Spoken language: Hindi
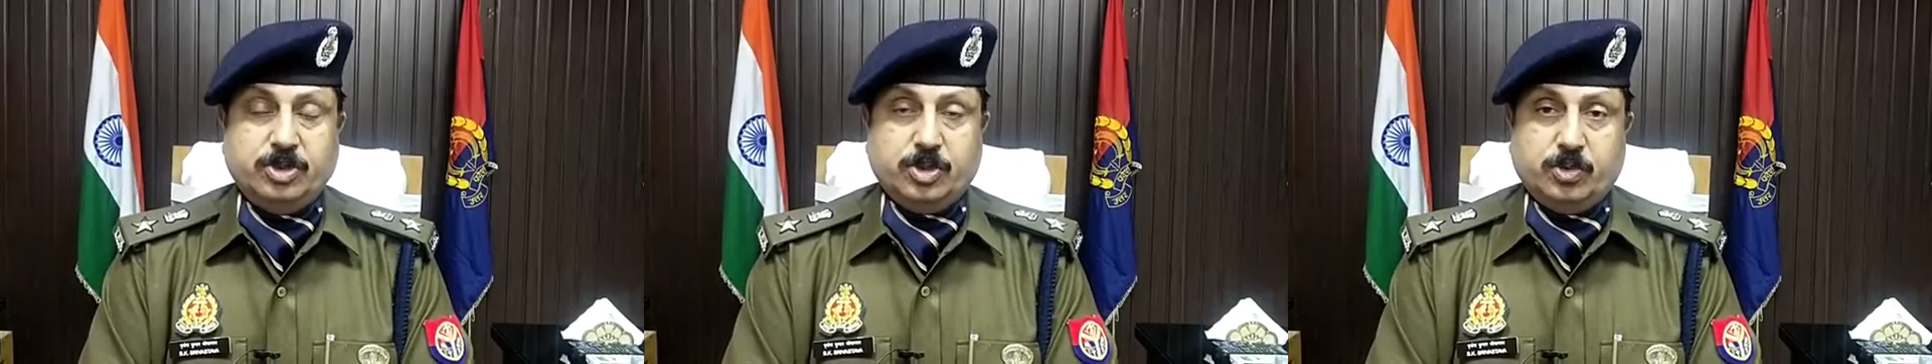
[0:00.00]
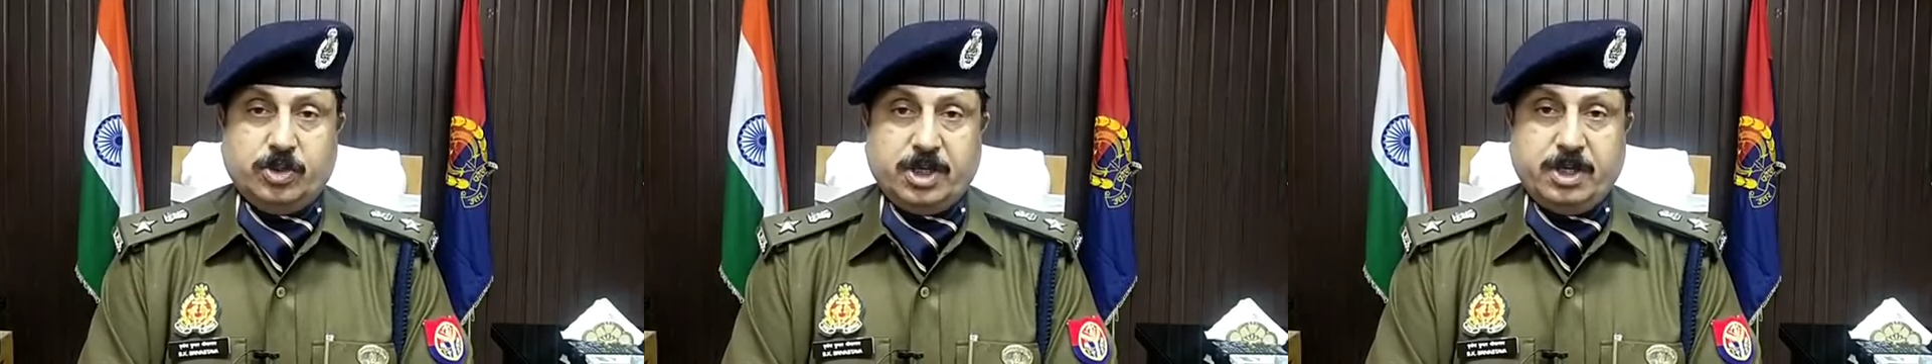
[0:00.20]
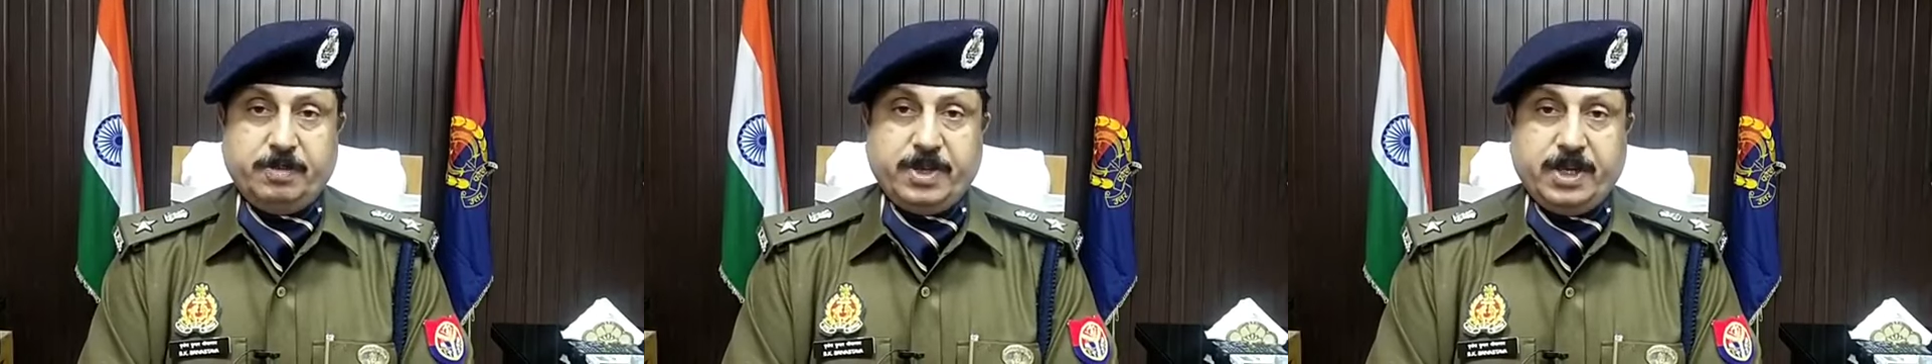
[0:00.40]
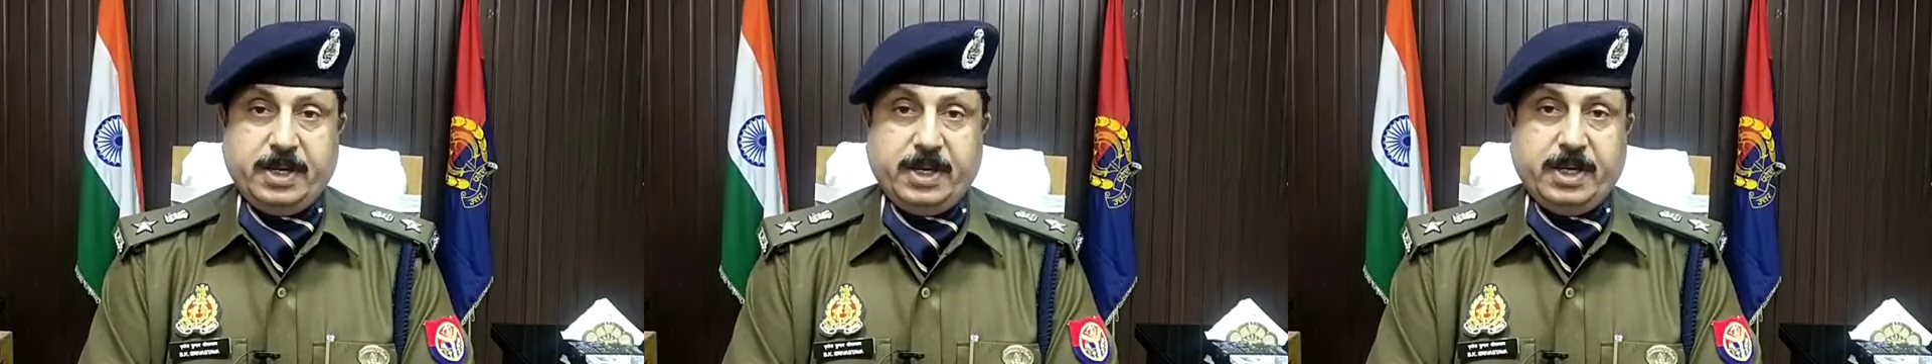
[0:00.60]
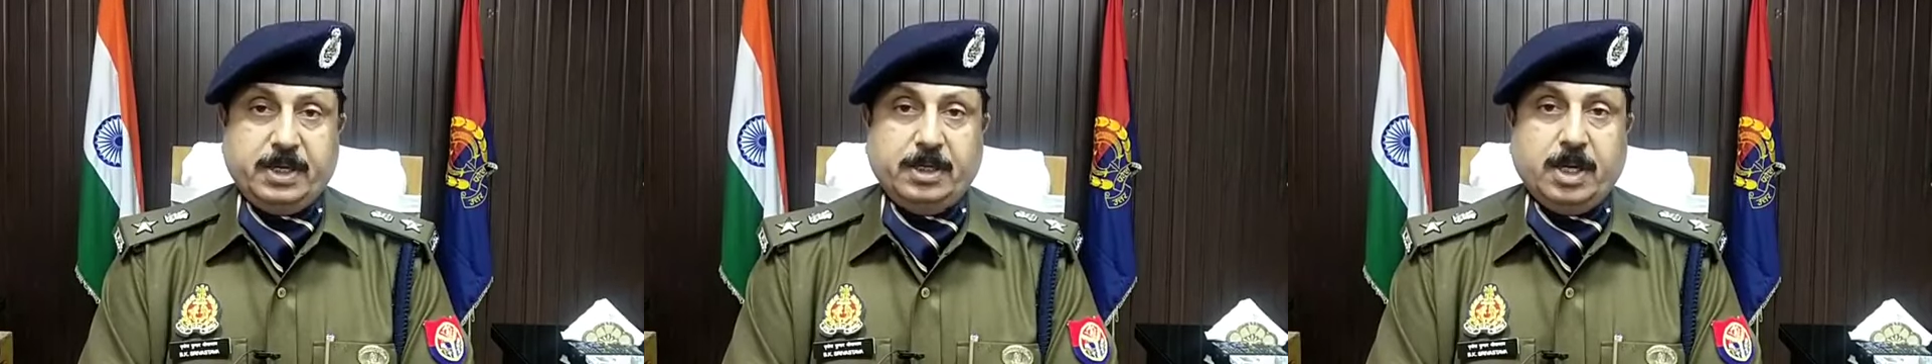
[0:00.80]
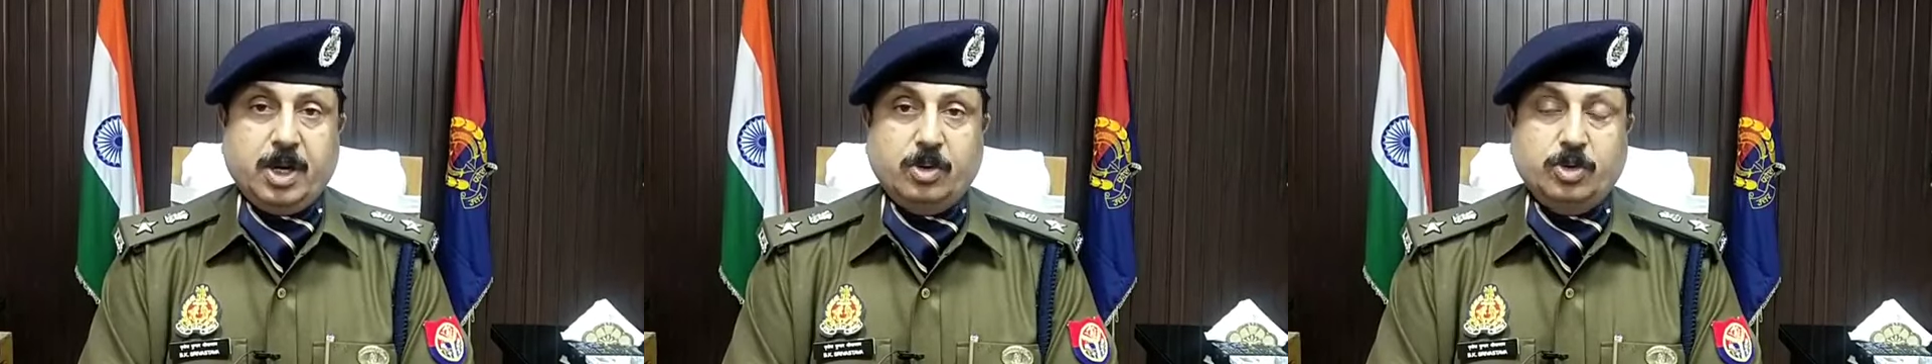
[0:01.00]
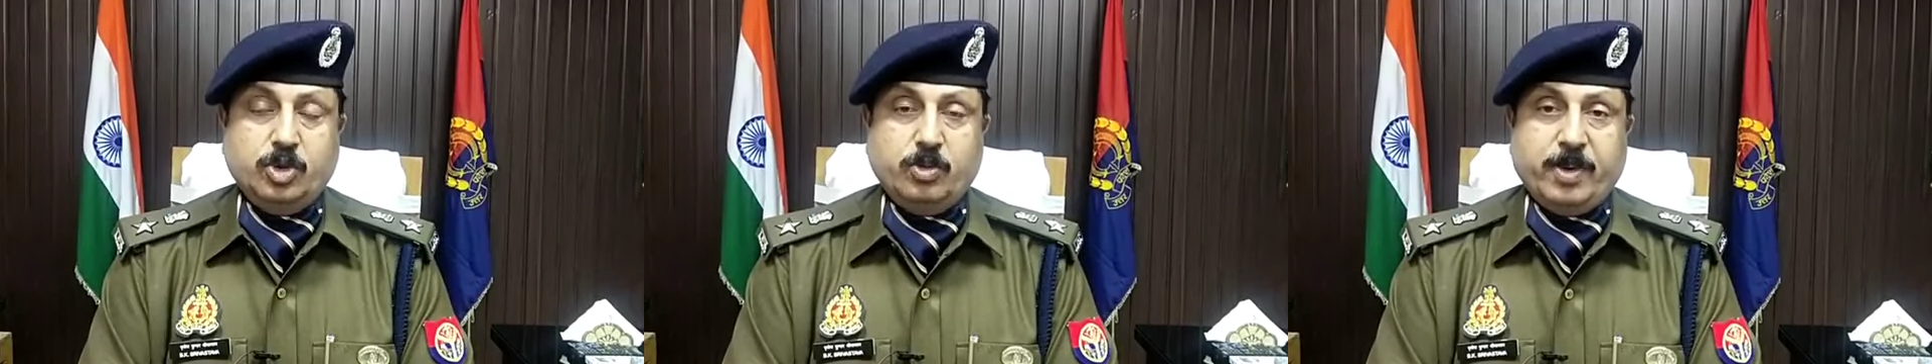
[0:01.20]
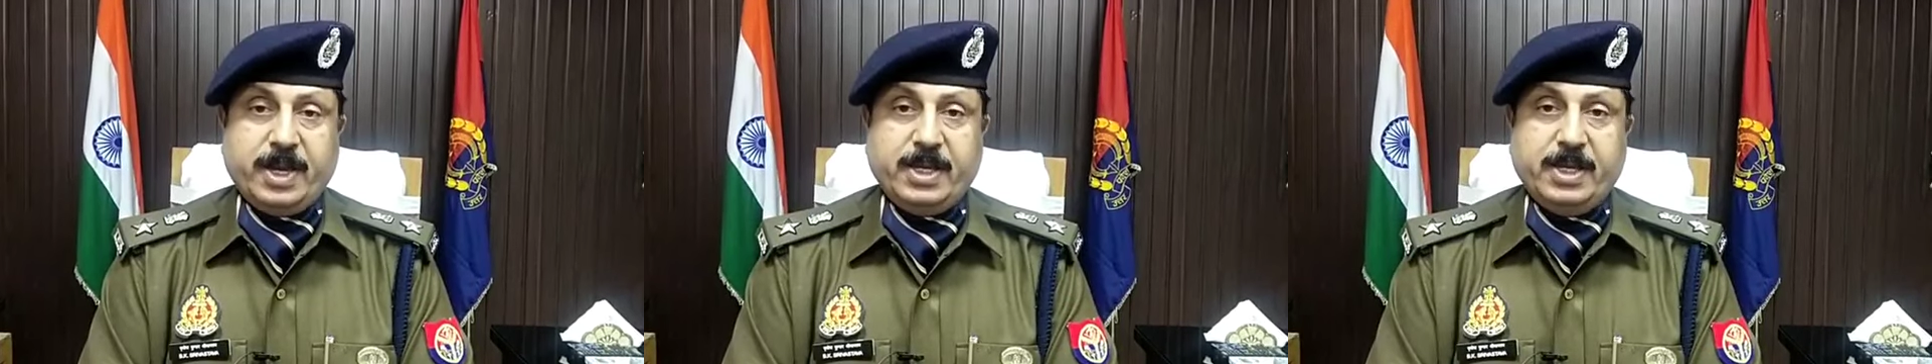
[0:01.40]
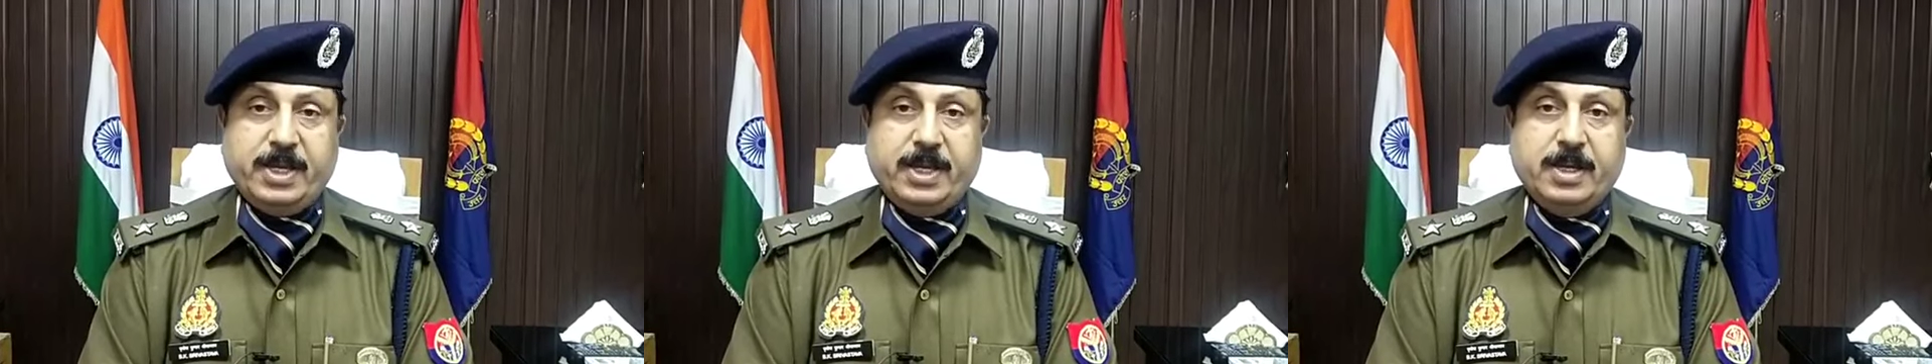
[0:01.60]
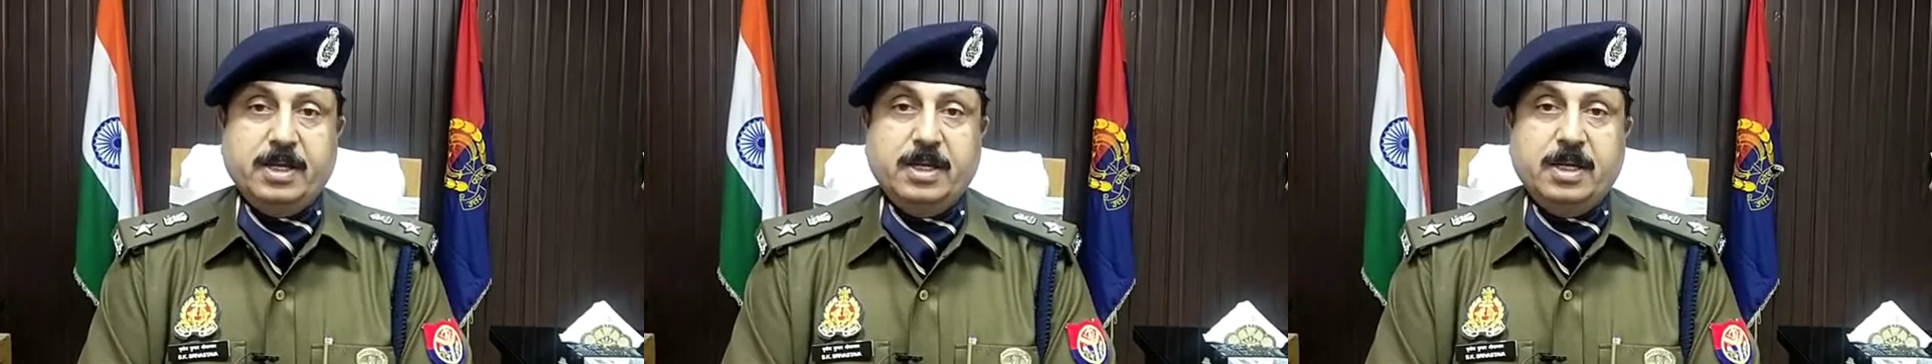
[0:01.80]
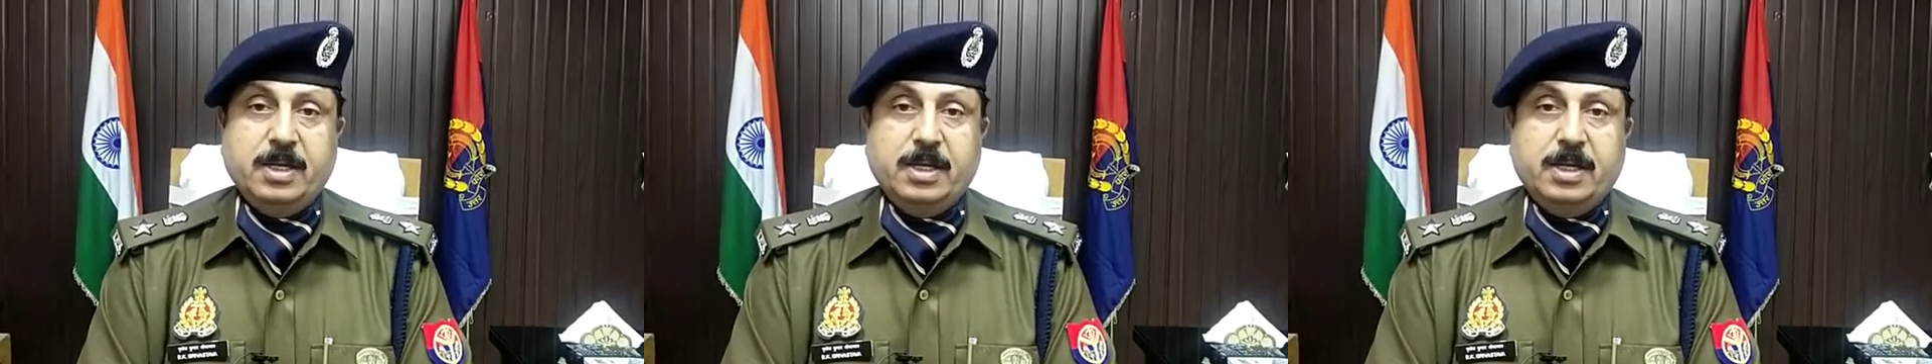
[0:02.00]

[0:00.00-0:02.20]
चौकी में एक गांव धुमाई है